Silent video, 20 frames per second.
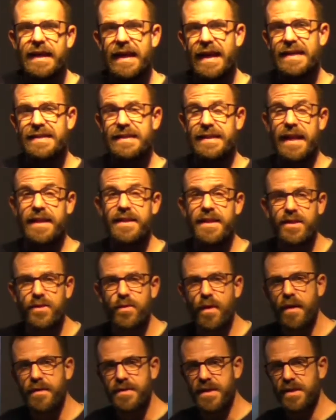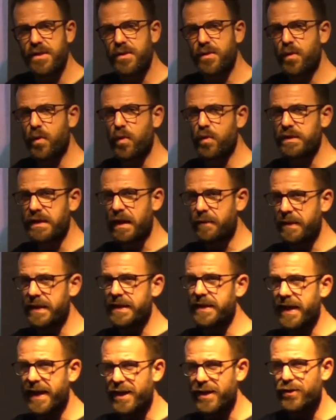de las grandes ciudades es
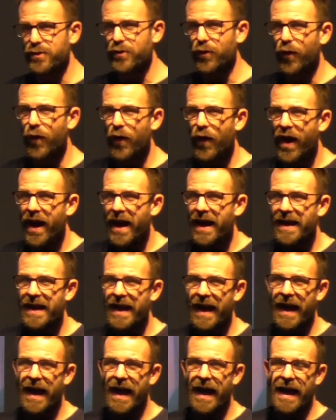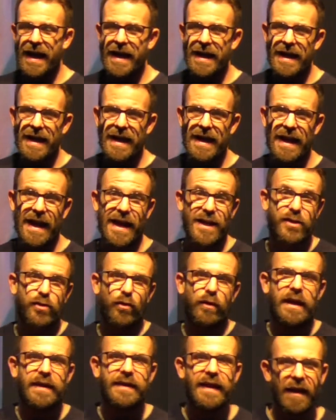justamente eso, la,
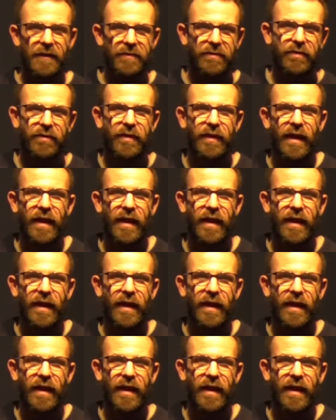soledad